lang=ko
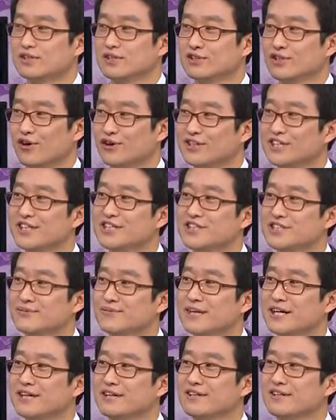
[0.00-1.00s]

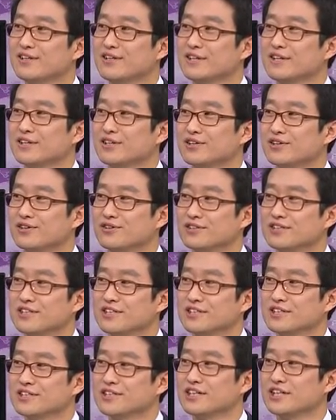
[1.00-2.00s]
더디지만 그런
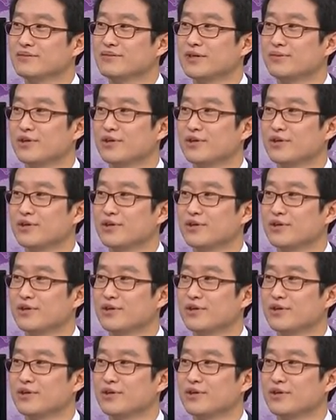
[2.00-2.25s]
큰 그림이